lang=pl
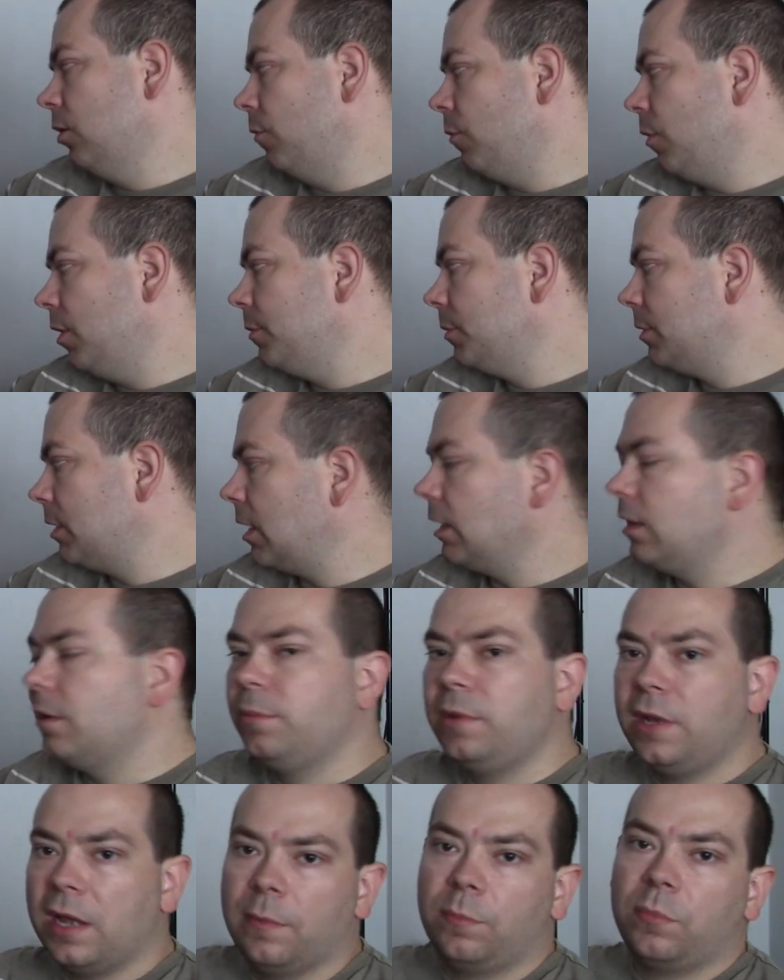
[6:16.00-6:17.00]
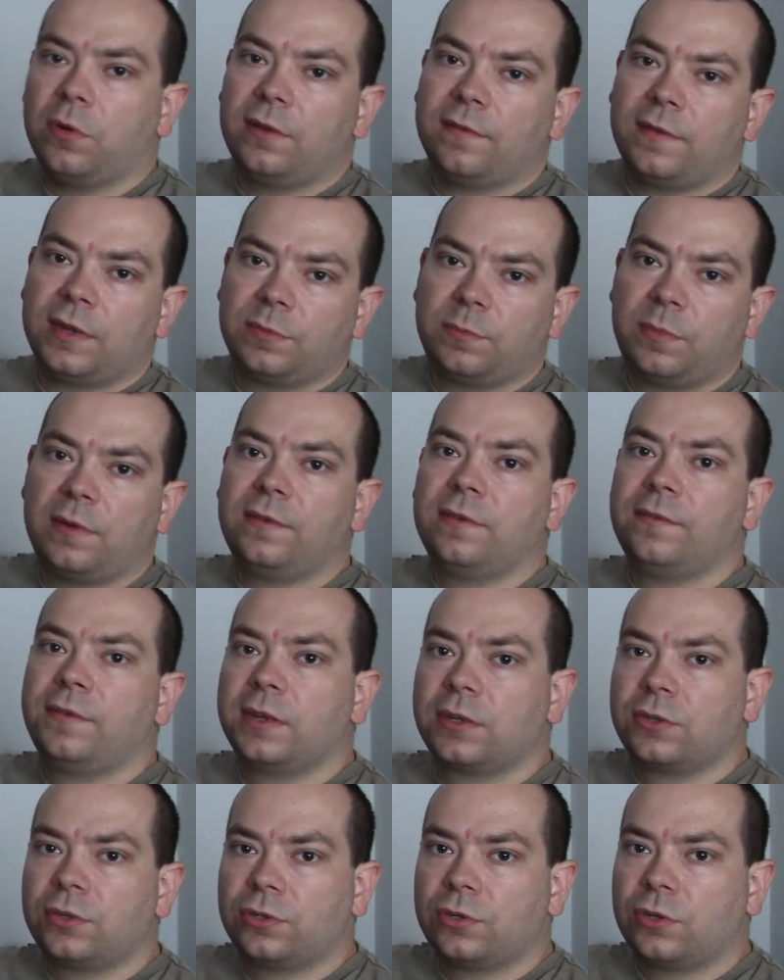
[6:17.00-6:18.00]
No moim zdaniem nie, ponieważ pewnie
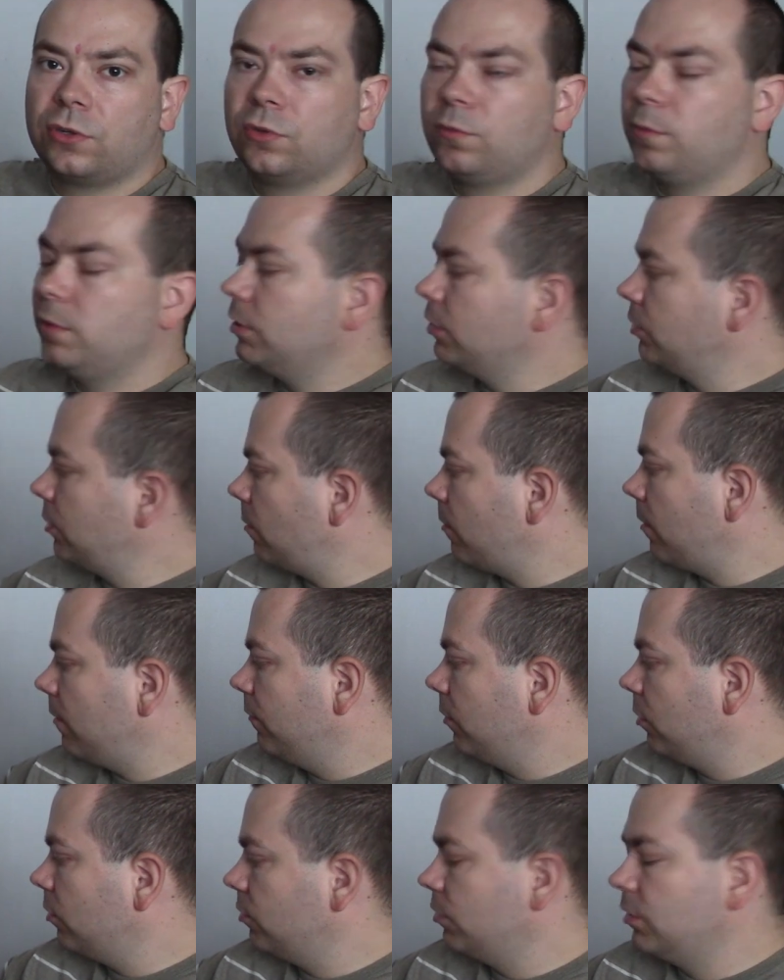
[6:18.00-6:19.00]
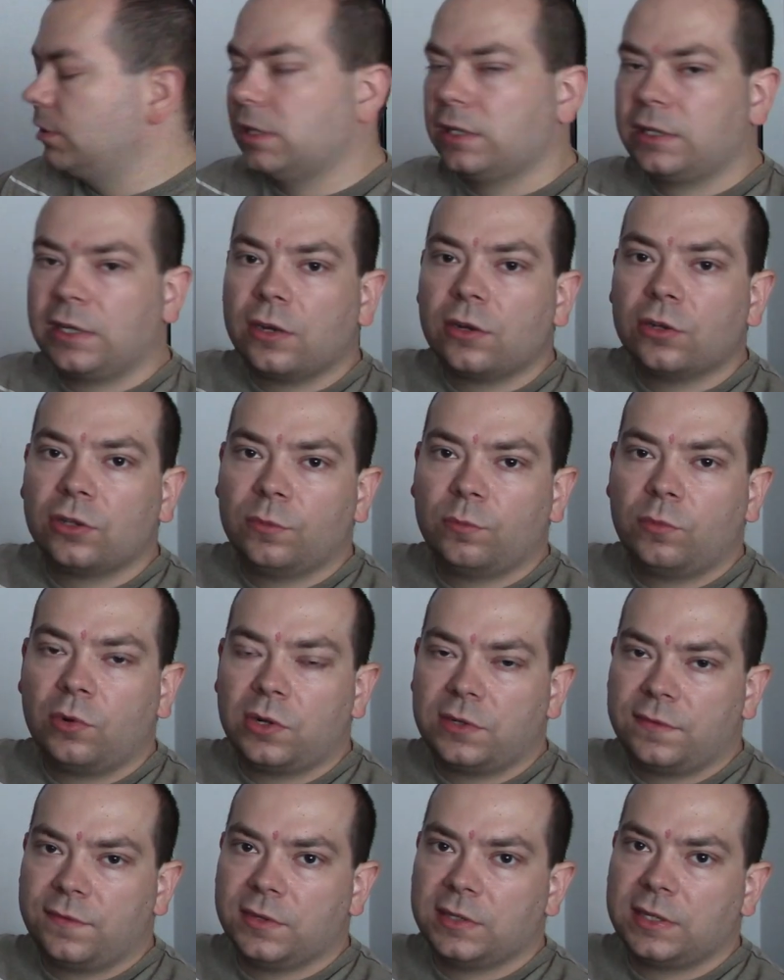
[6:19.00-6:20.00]
większość osób będzie chciała wykorzystać tego
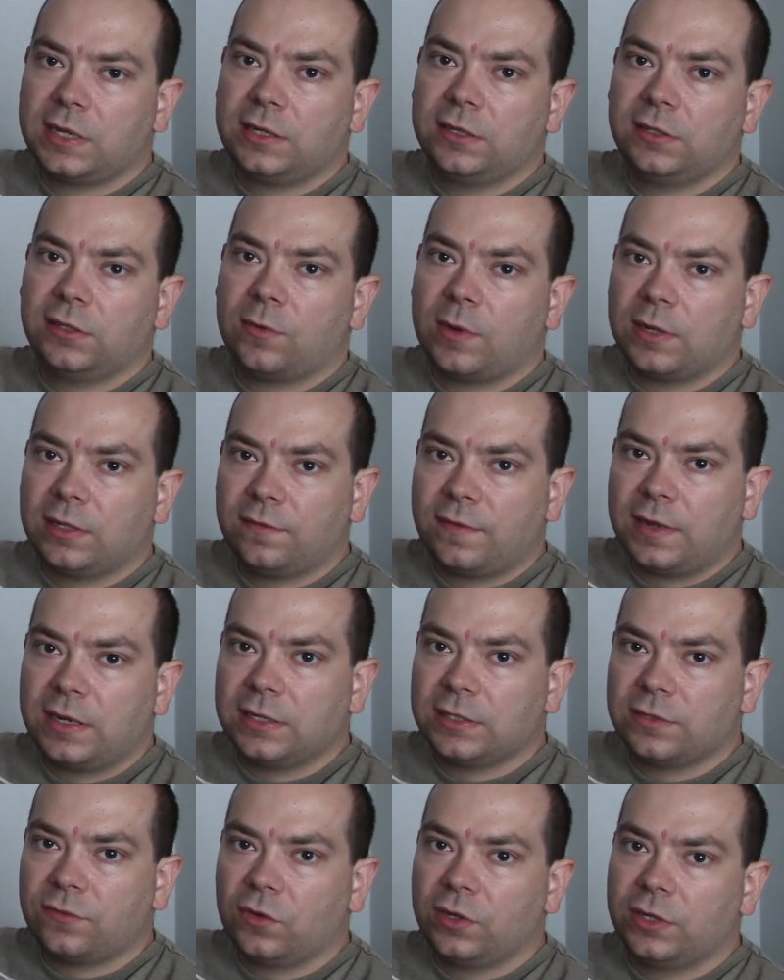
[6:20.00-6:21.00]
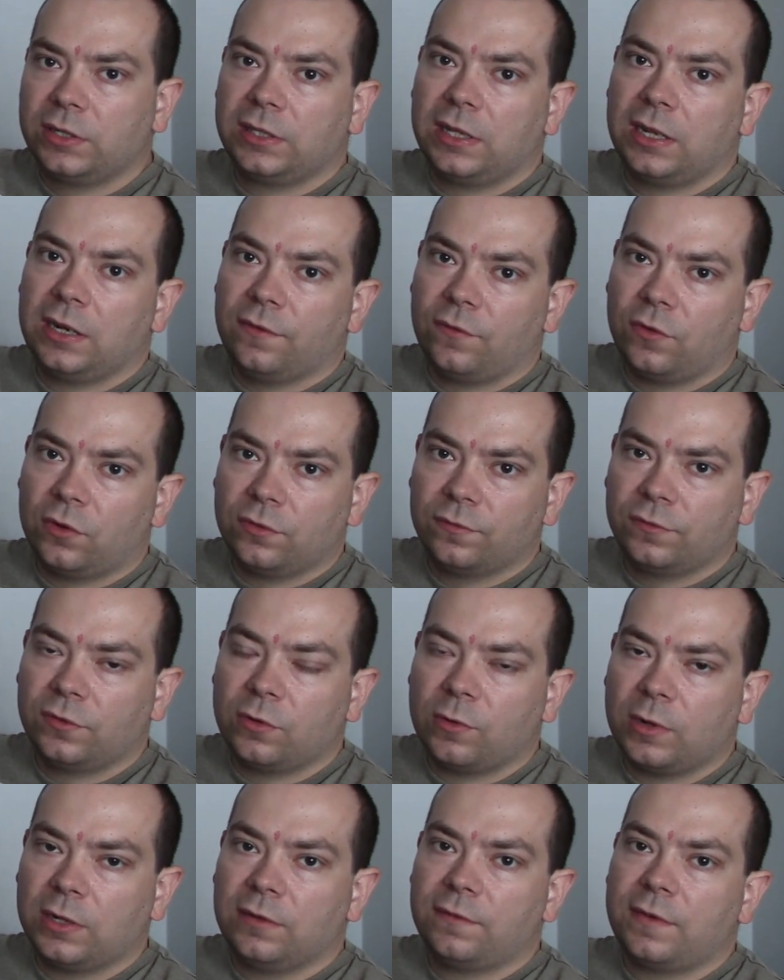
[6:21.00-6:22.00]
typu rozwiązanie do ładowania swoich telefonów,
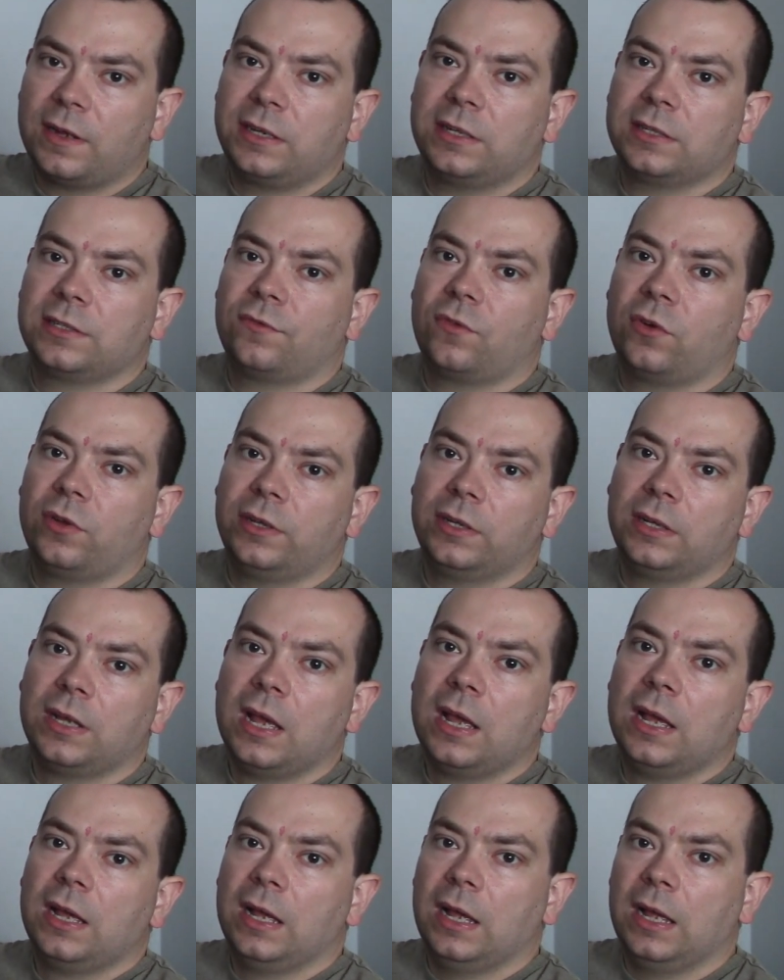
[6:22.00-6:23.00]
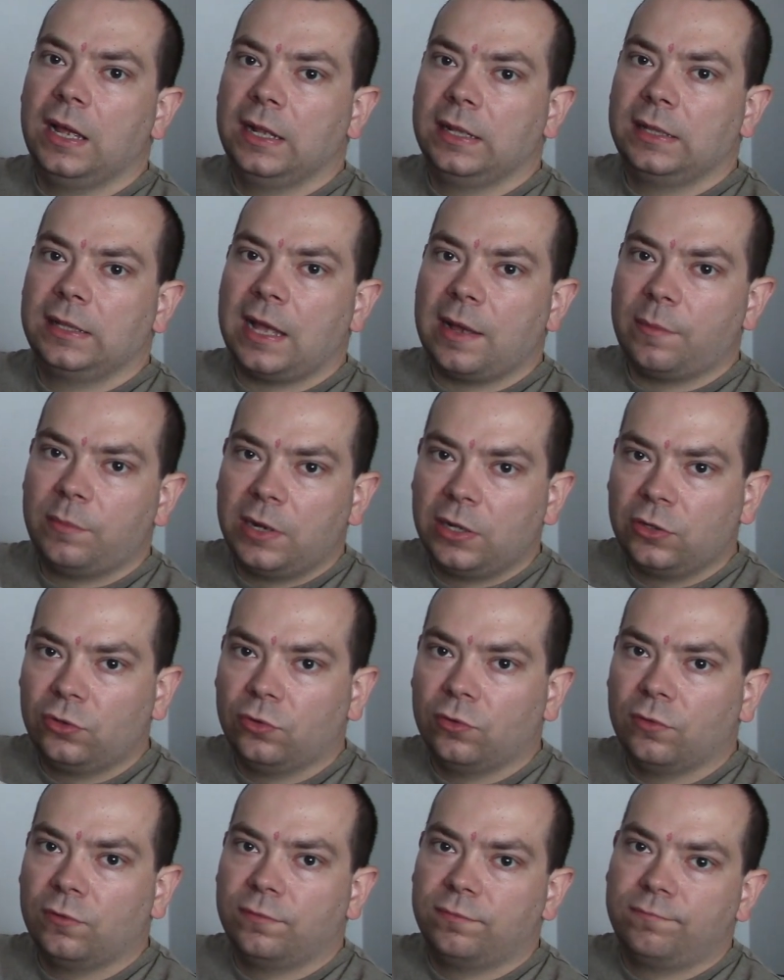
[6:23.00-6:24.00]
do ładowania swoich e,
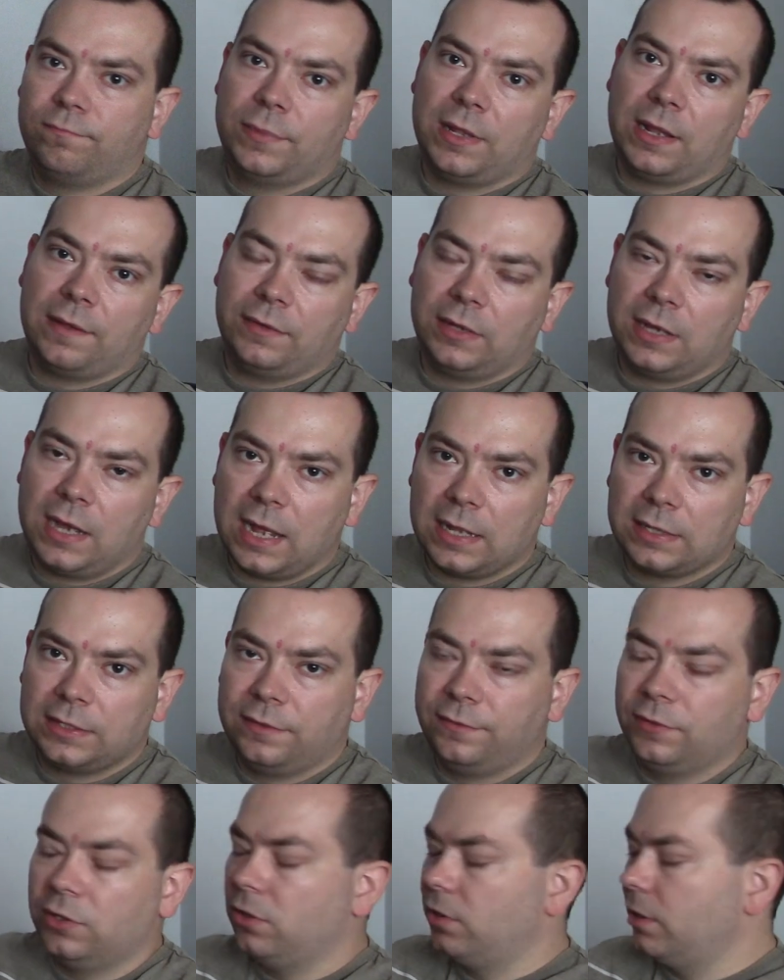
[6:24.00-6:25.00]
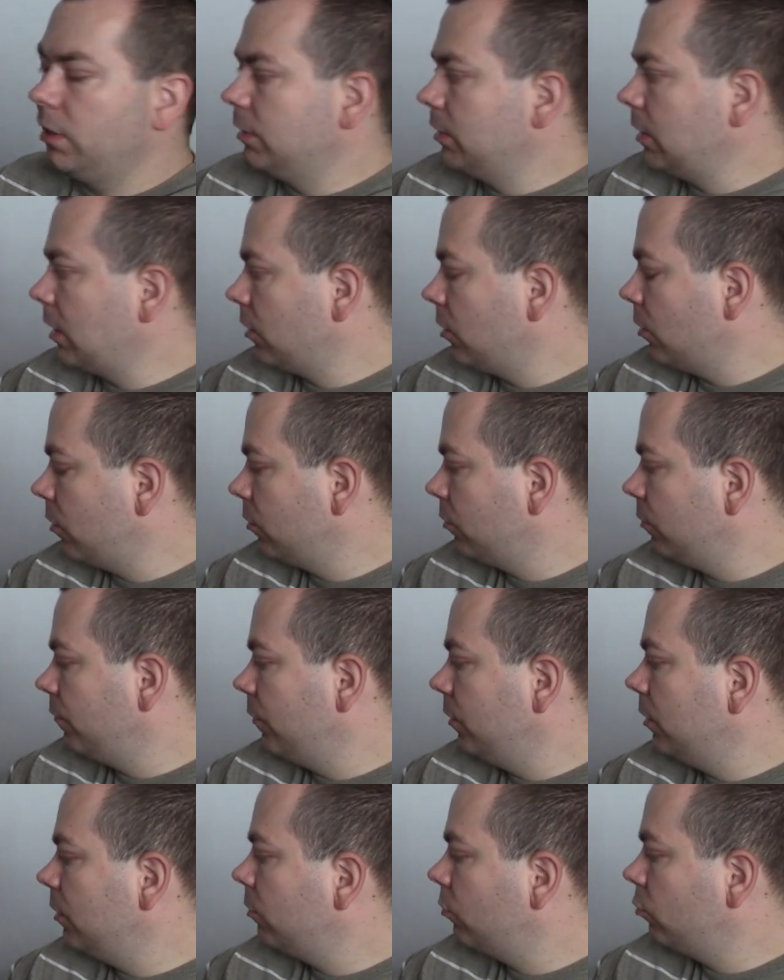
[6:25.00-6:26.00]
tabletów, nawigacji,
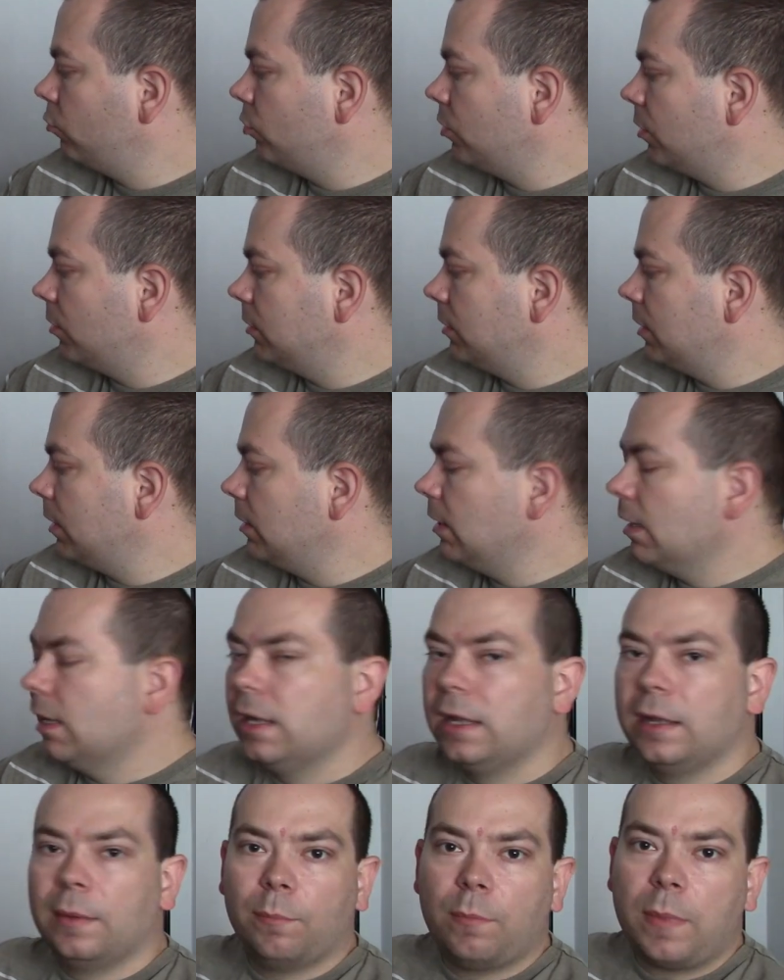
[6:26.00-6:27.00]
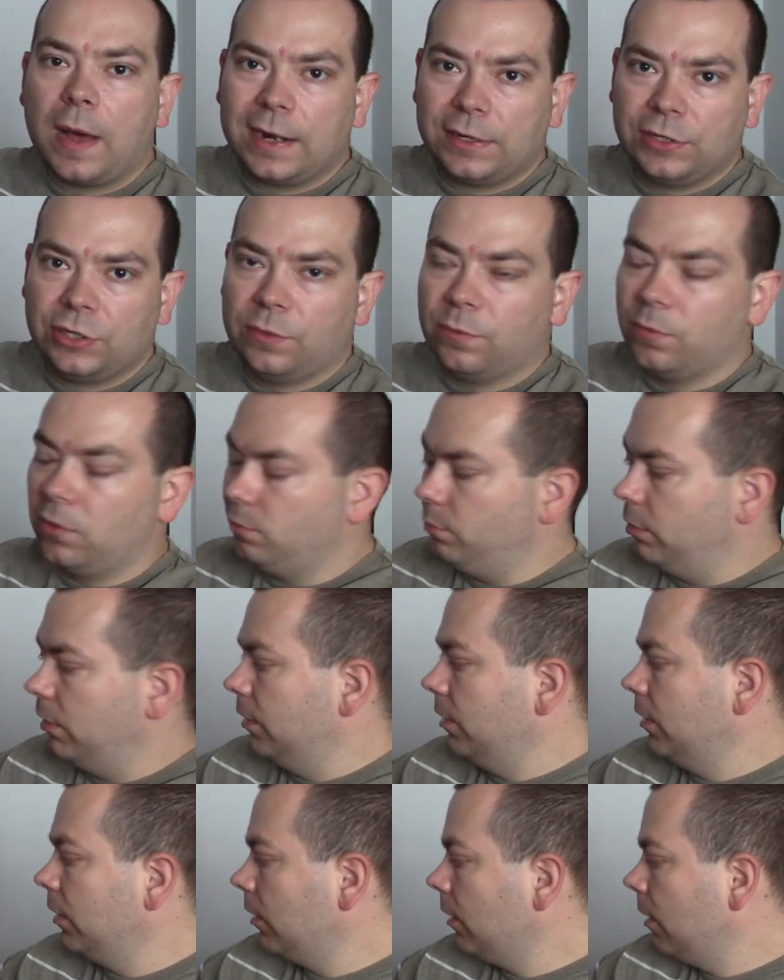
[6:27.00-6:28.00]
wideorejestratorów, innych urządzeń bardziej
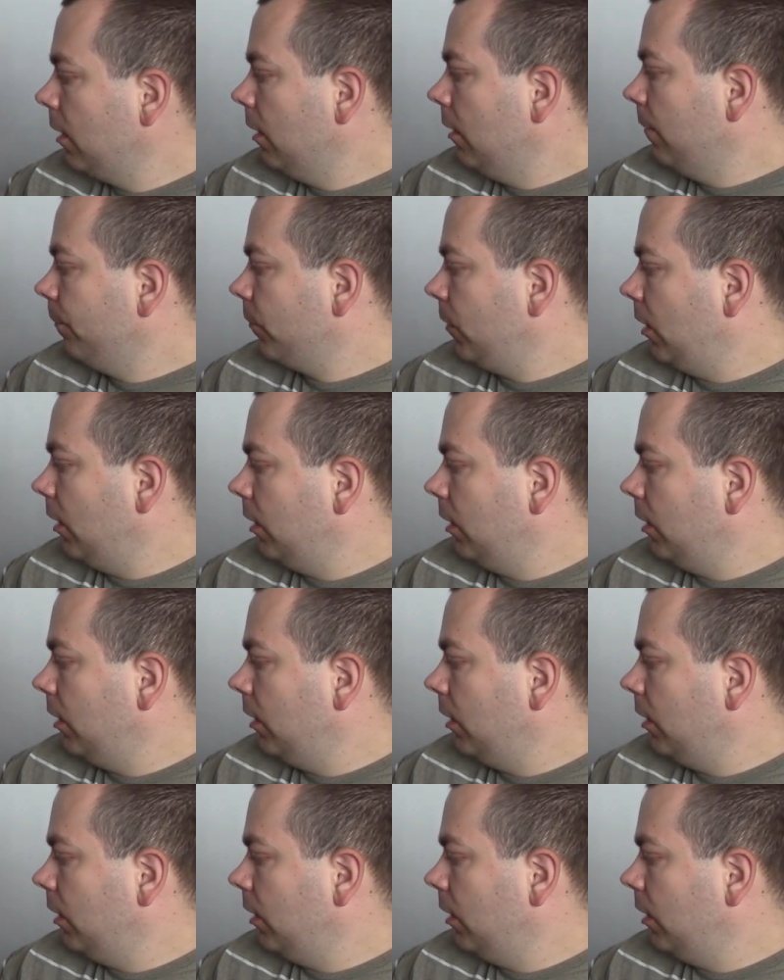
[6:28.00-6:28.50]
mobilnych.